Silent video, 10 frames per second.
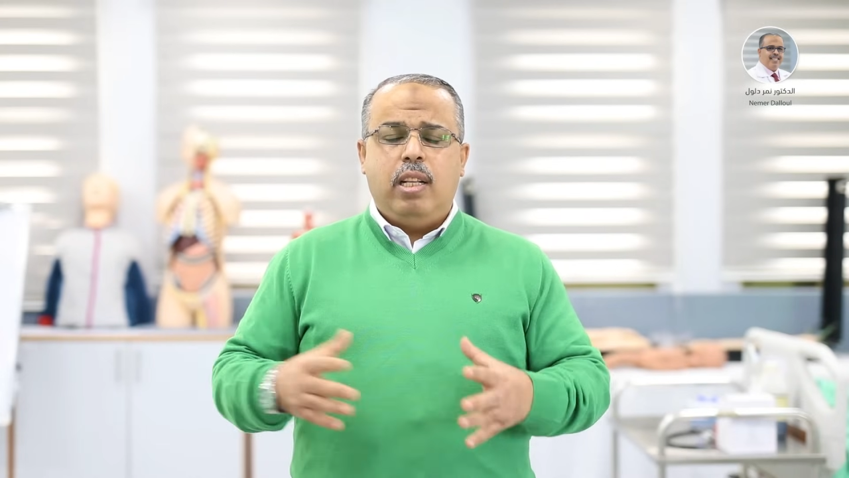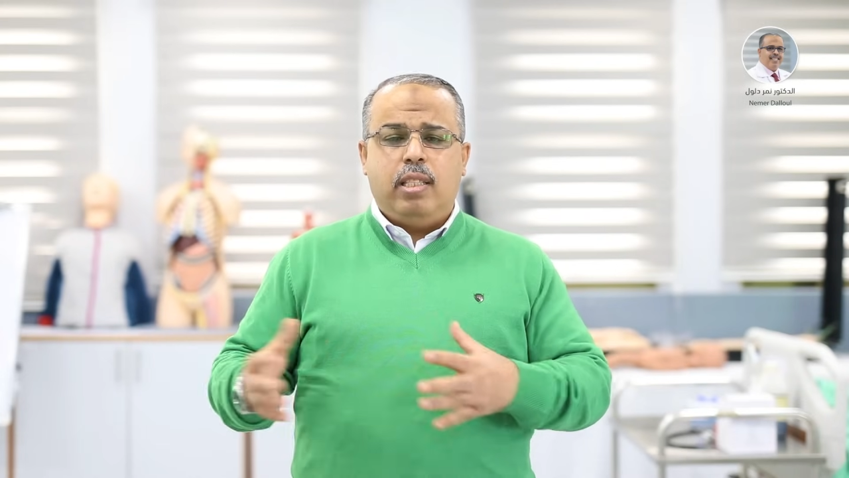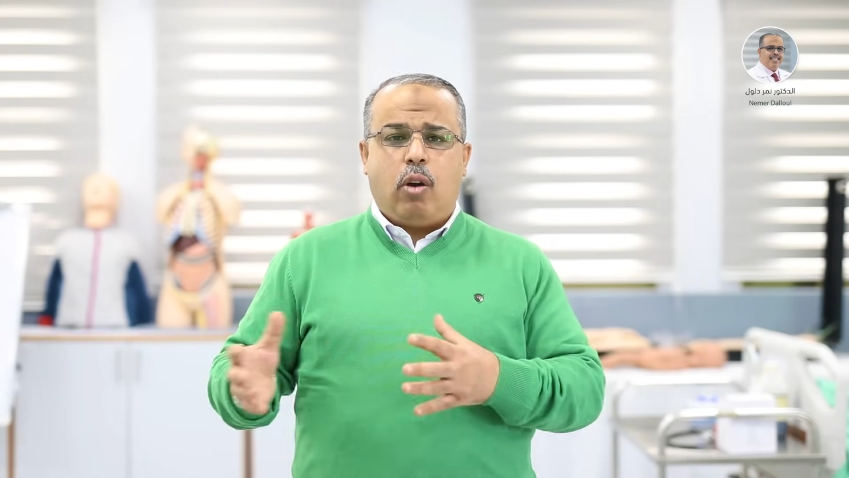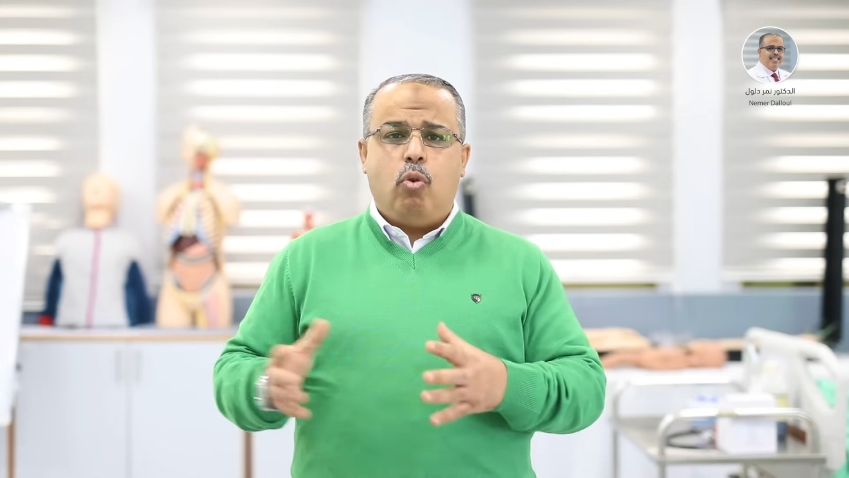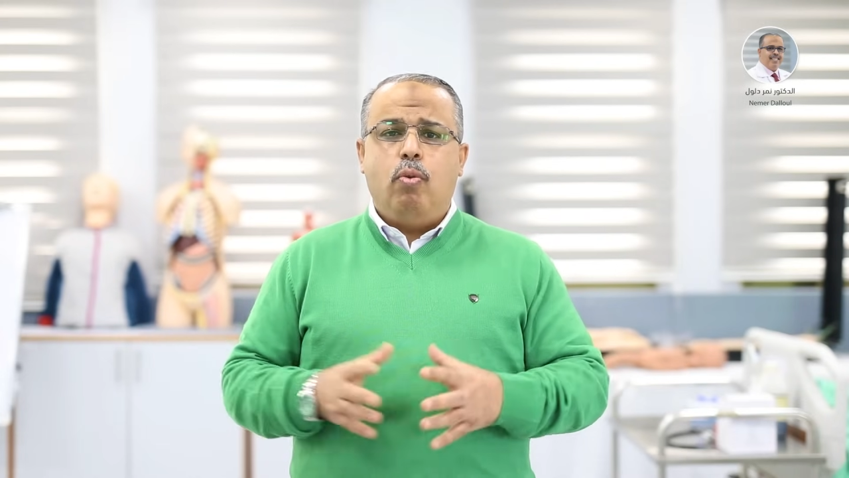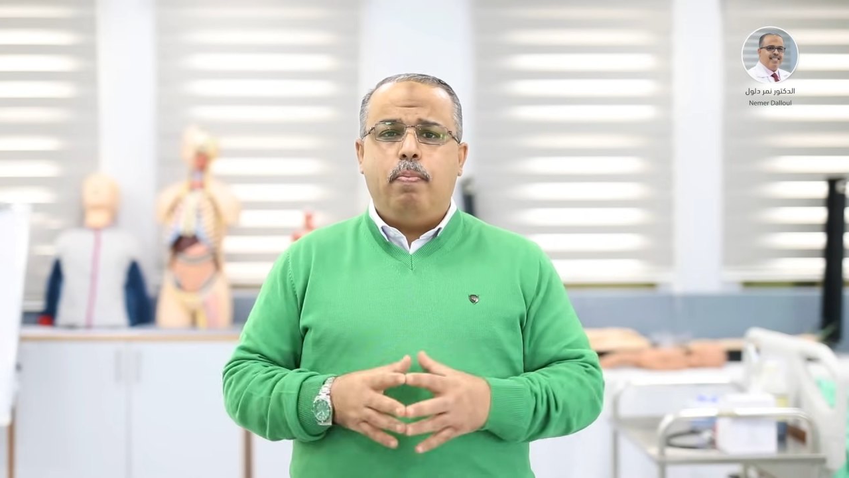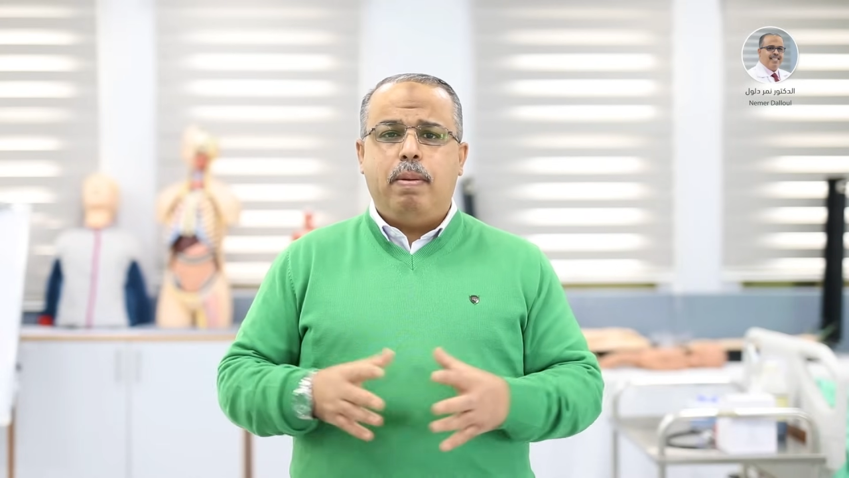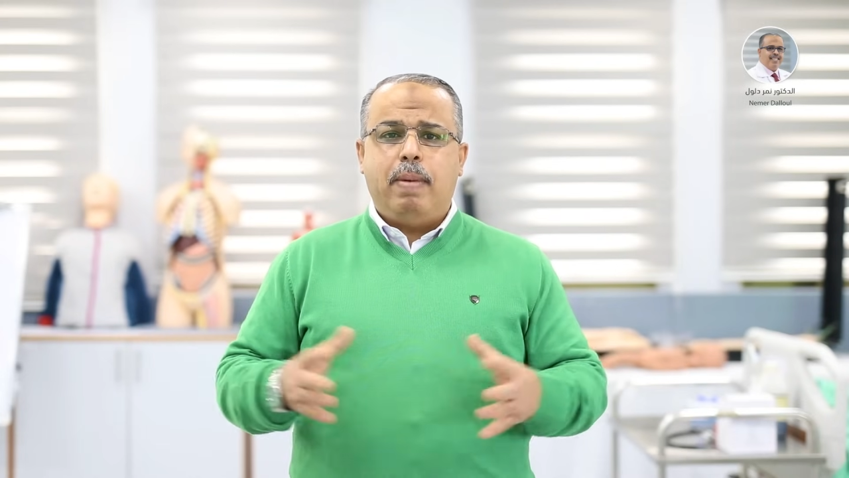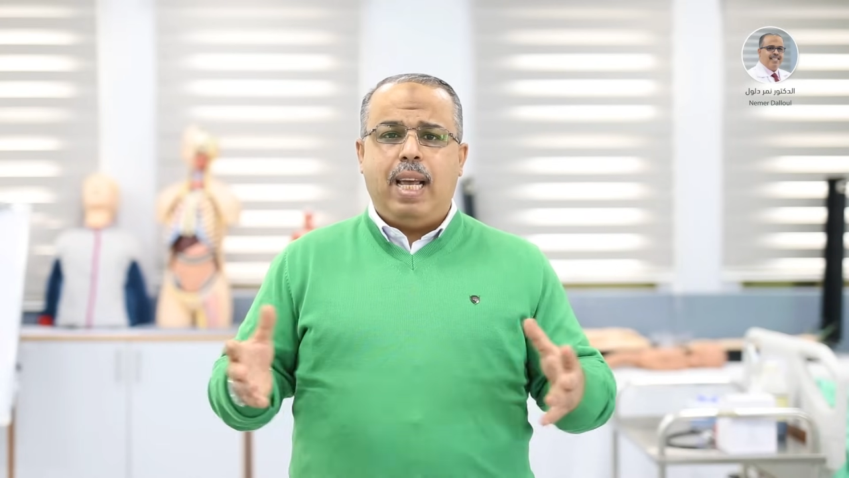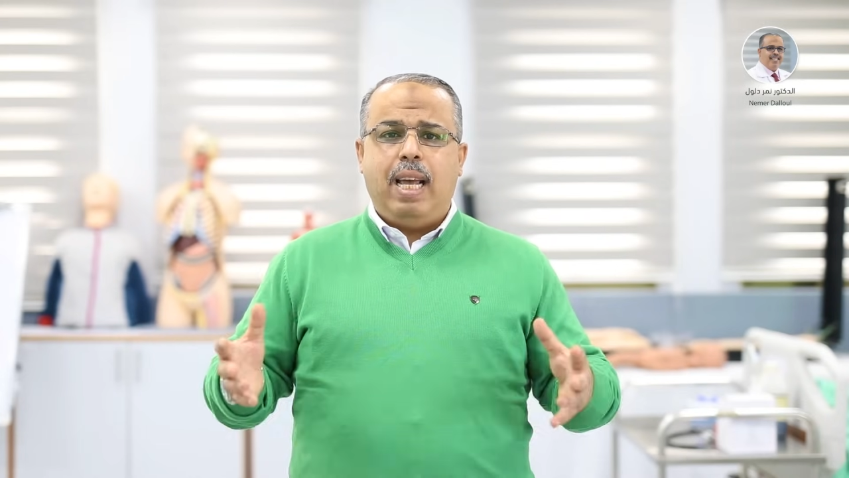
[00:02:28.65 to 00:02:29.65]
تقوم
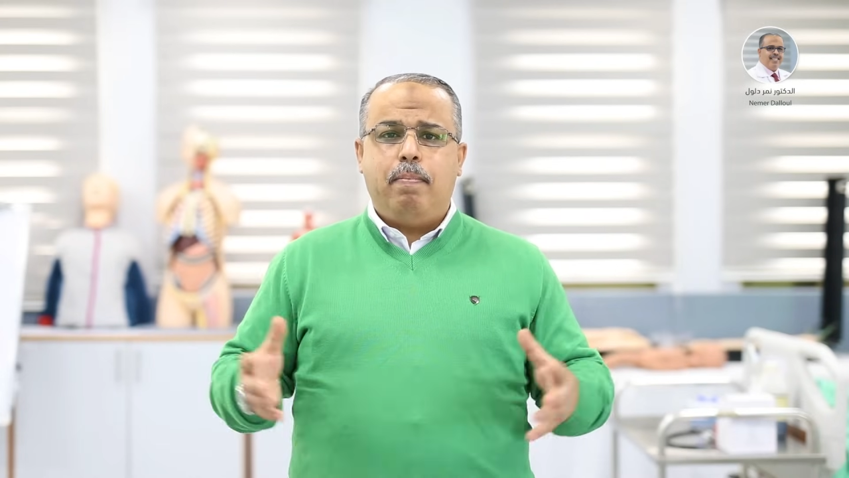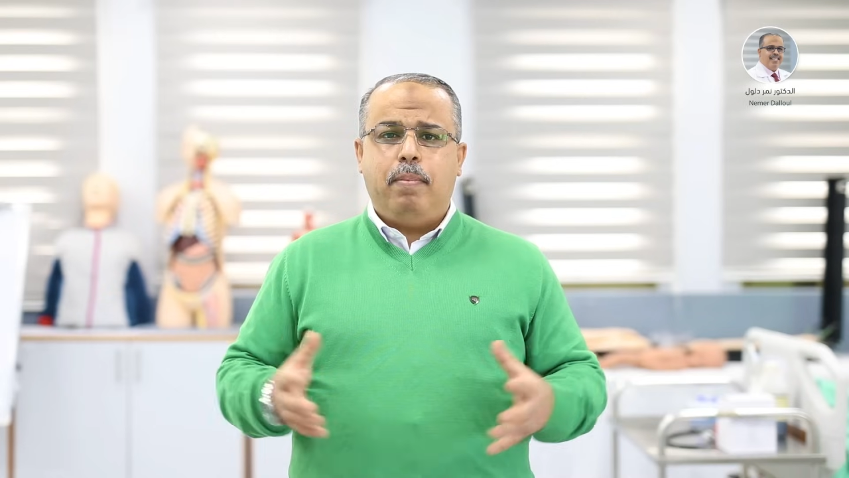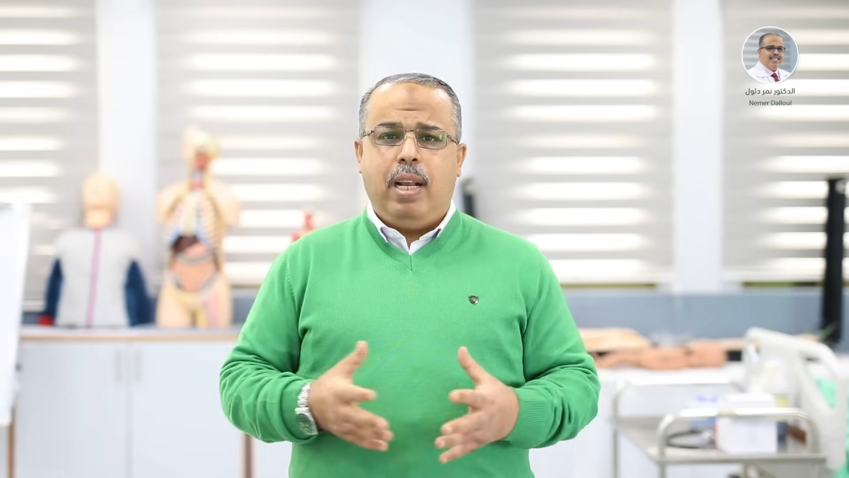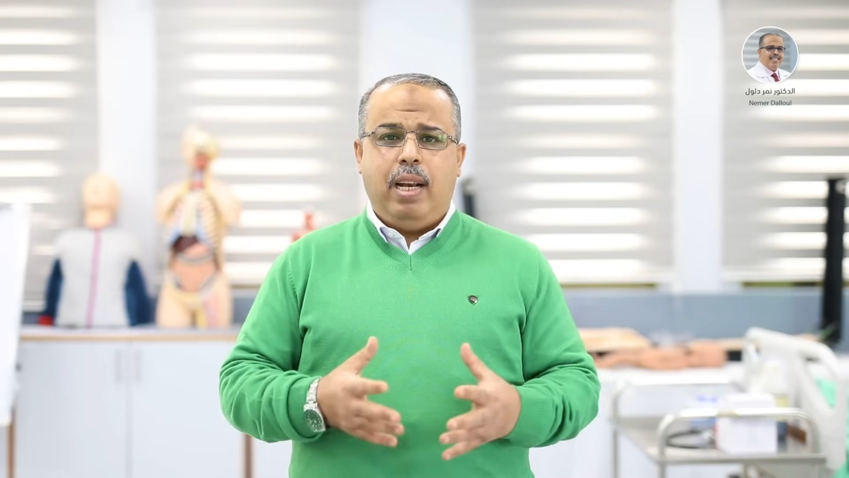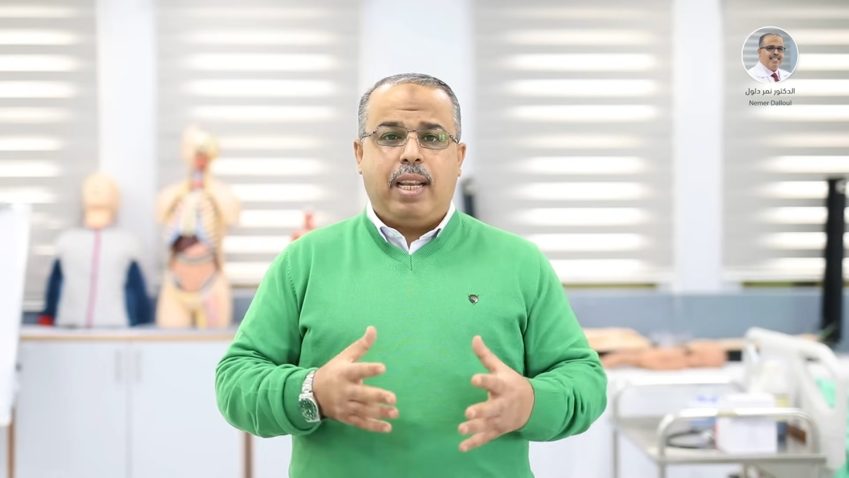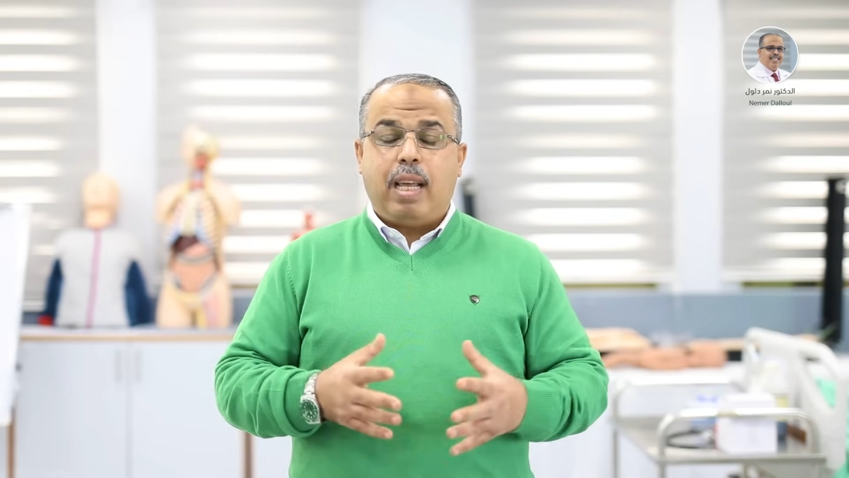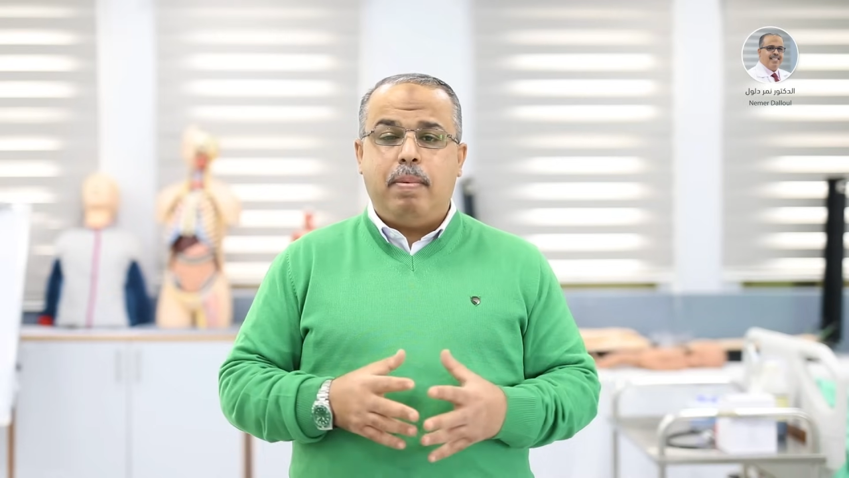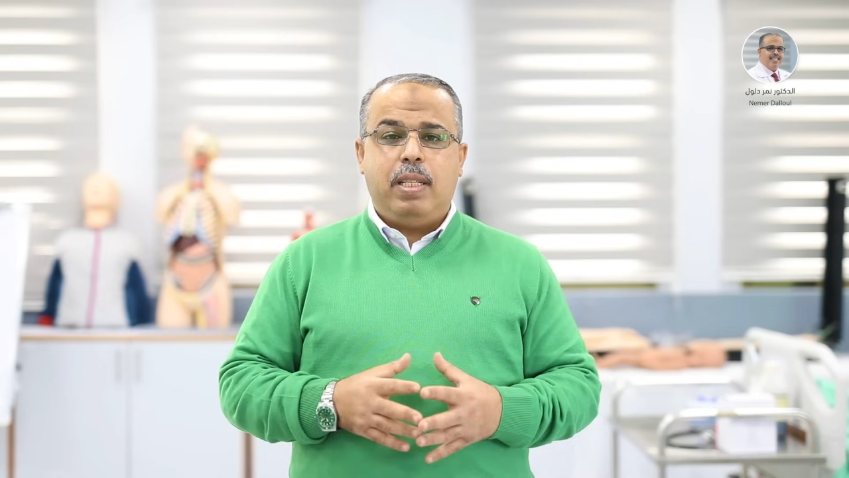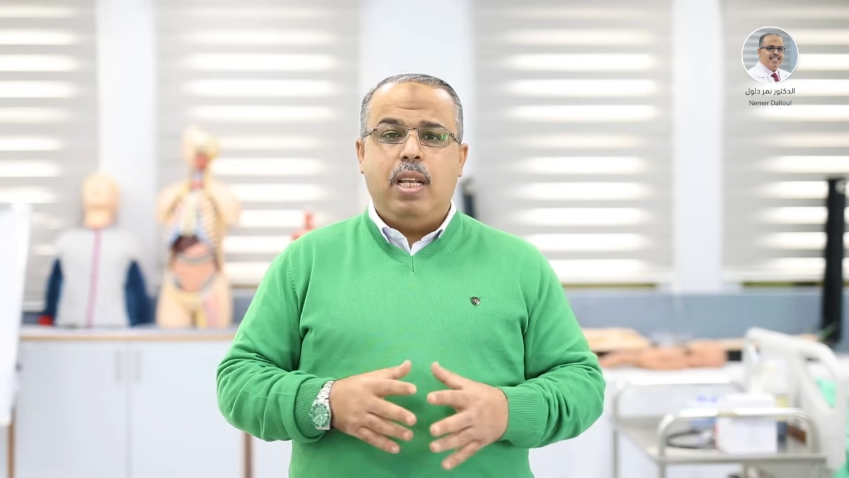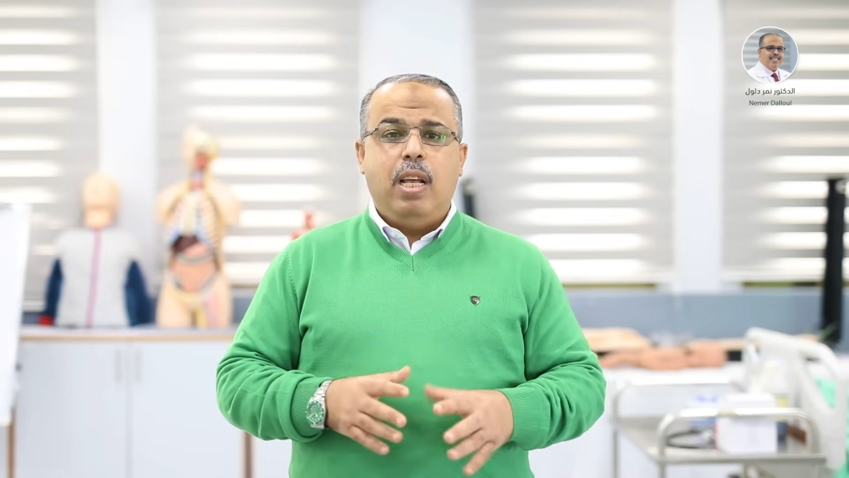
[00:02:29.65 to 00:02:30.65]
بمهام
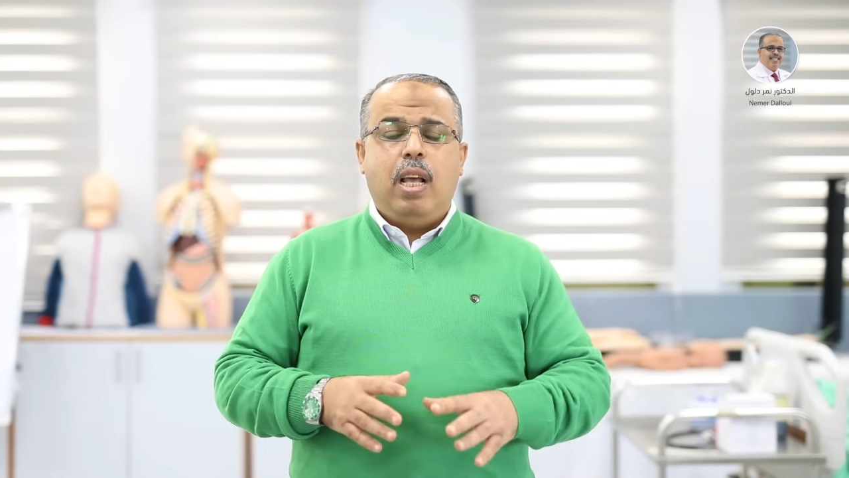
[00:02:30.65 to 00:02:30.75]
الكبد